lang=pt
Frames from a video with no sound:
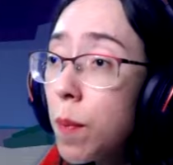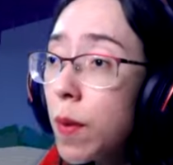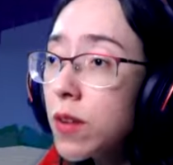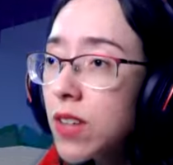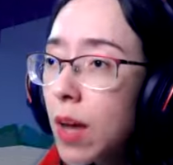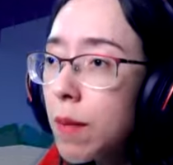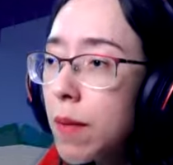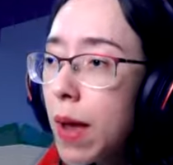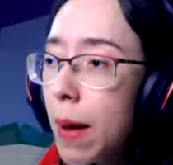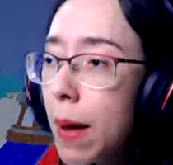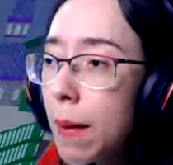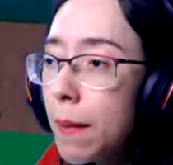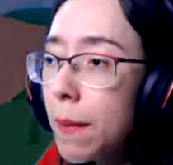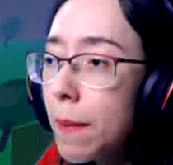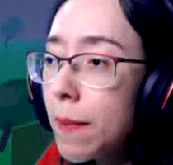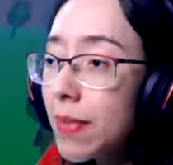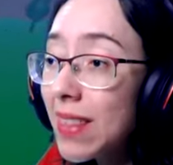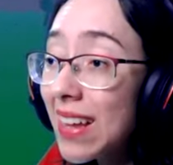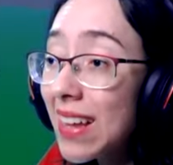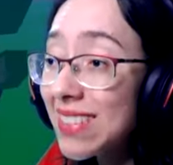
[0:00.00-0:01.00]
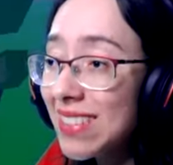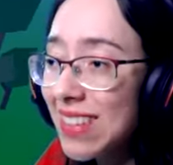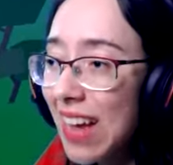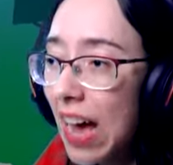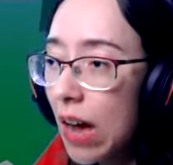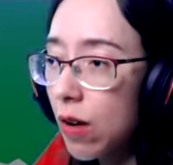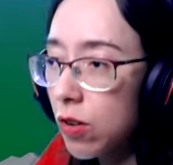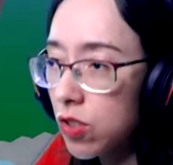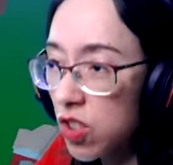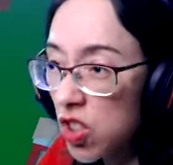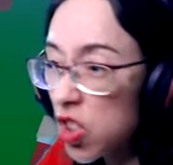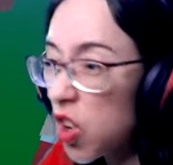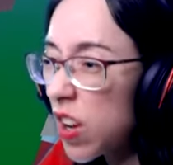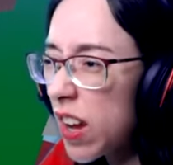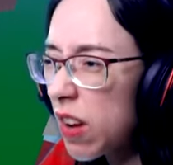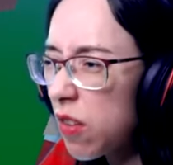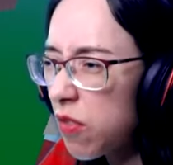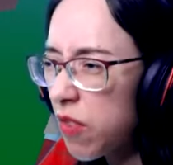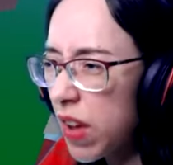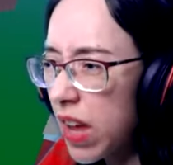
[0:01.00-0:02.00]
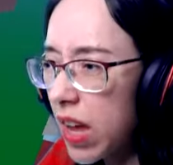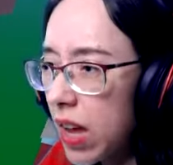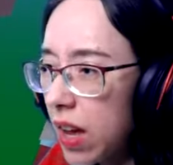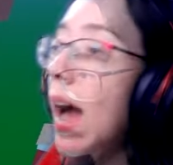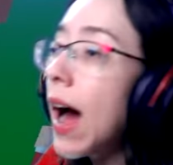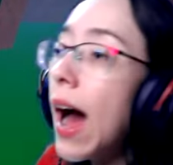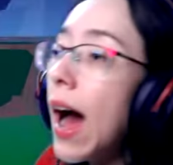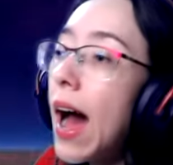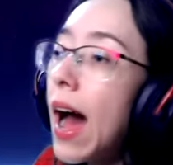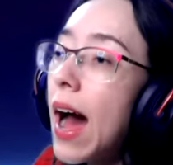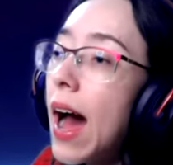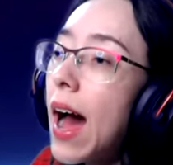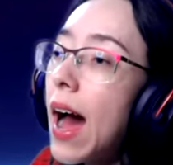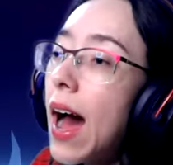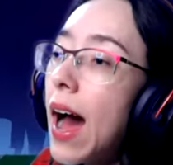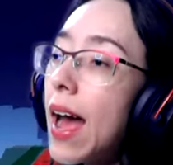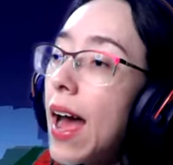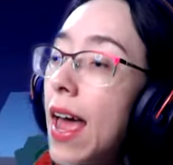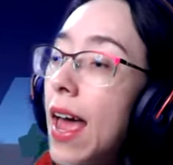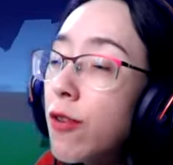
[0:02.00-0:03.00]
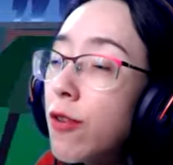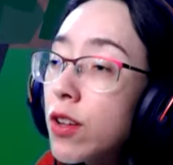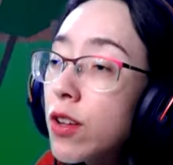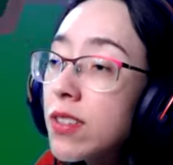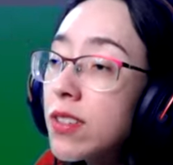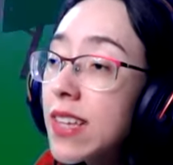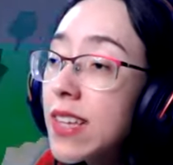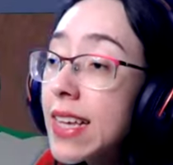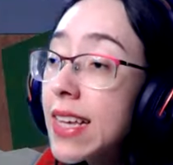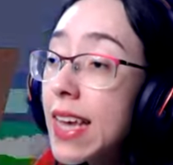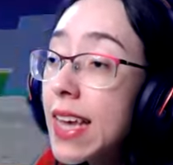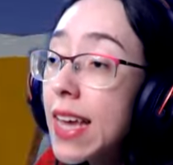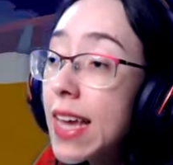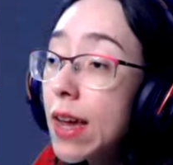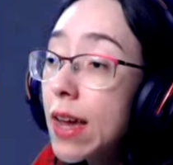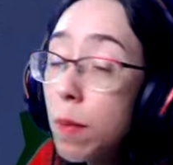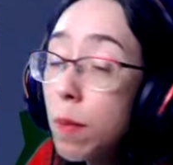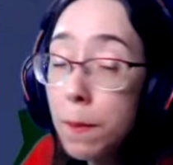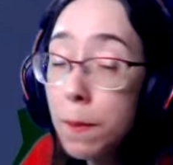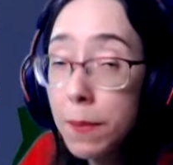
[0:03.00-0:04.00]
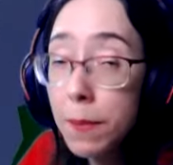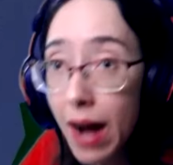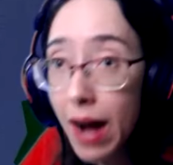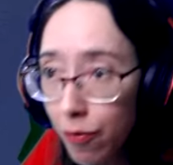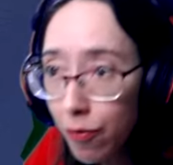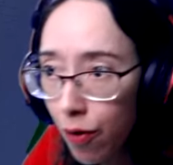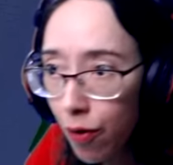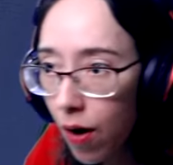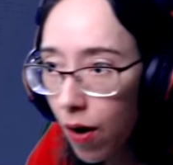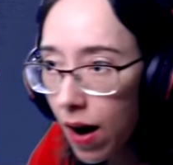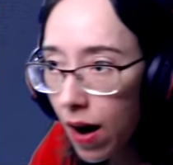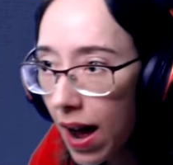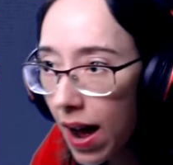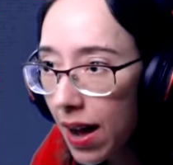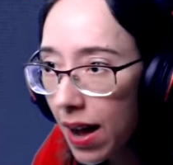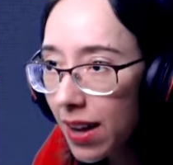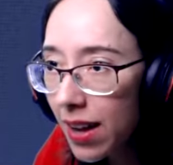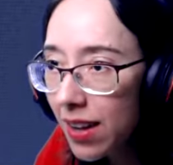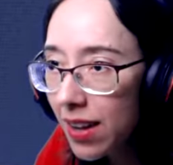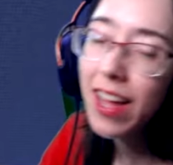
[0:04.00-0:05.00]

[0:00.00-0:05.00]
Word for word: posso caminhar nas águas, só quero ver. Ah, ele falou assim que pra voar